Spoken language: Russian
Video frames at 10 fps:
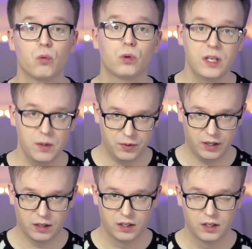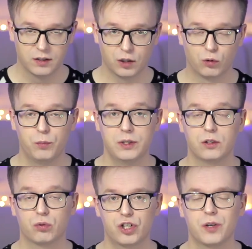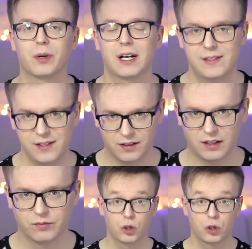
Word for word: улыбка до глубины души поразило.